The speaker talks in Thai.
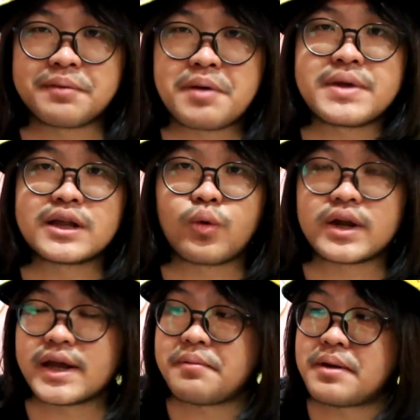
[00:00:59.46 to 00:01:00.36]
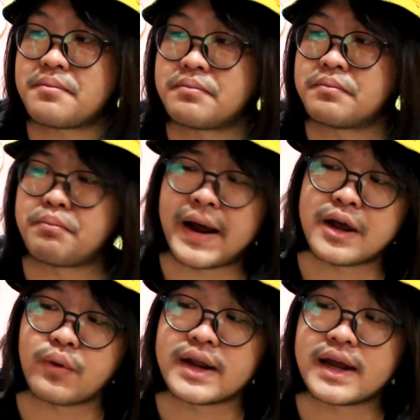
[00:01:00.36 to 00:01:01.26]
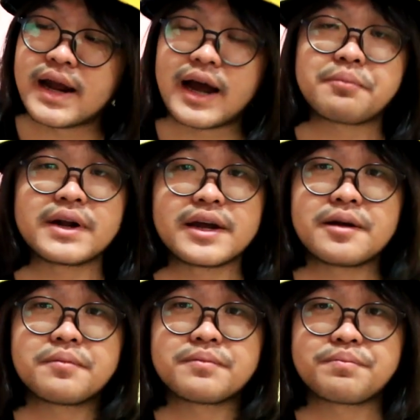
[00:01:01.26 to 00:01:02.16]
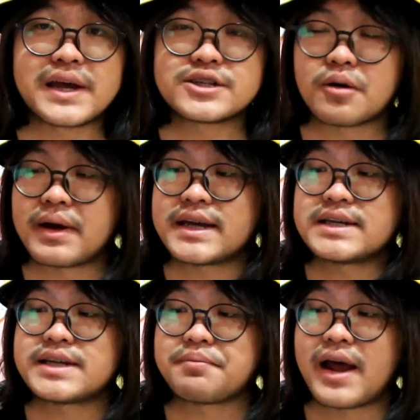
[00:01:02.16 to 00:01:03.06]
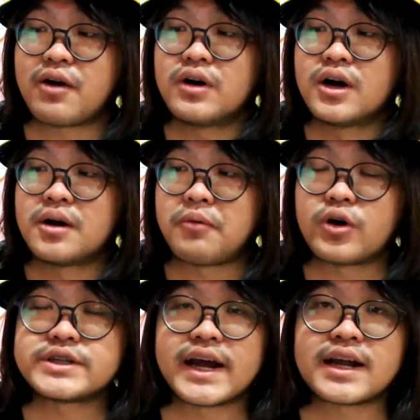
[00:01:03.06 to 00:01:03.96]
ยังไม่มีตัวที่มันใหม่กว่านี้นะครับอันนี้ปี สองพันยี่สิบ แล้วพอเช็ค